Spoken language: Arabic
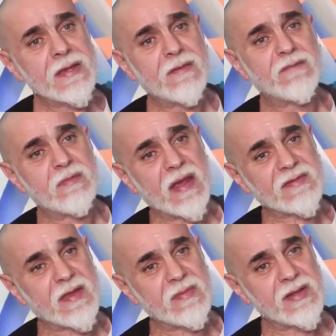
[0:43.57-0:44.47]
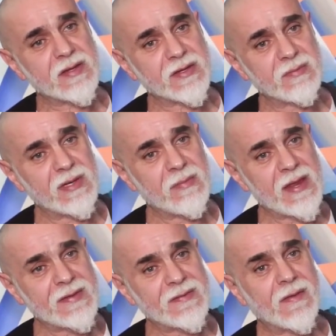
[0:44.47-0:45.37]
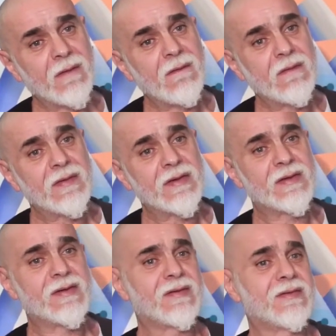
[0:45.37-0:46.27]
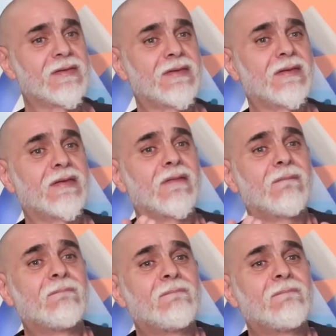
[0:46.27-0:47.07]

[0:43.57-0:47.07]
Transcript: كان في مكتبة قرب البيت آه،